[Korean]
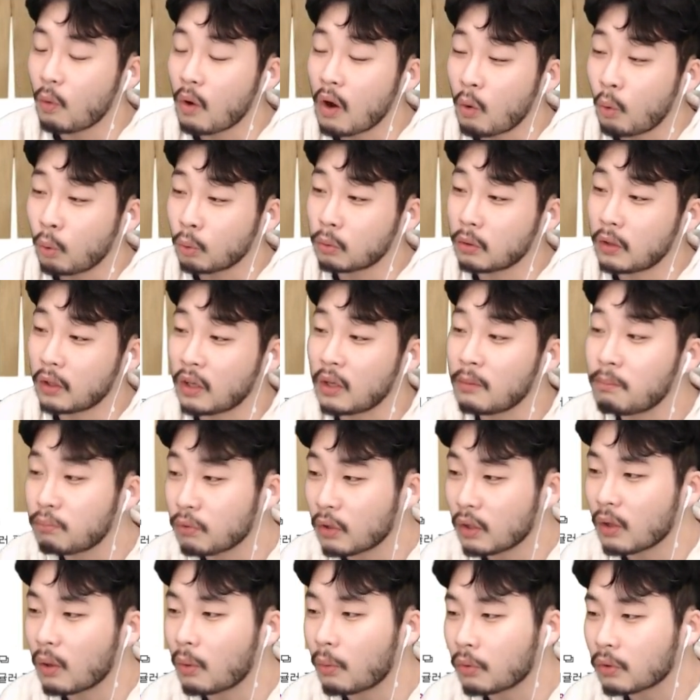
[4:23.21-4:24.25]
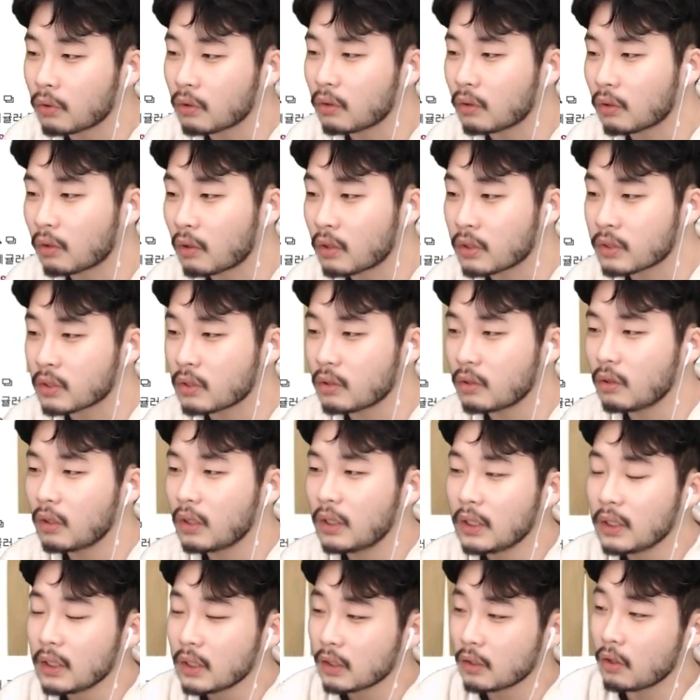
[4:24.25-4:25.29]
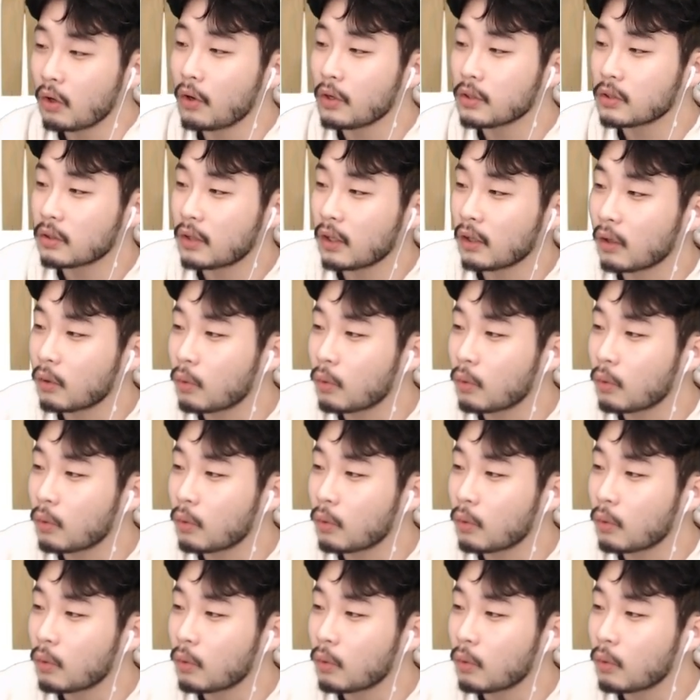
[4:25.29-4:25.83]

와 옷도 되게 예쁘게 나오거든 그래서 여기서 되게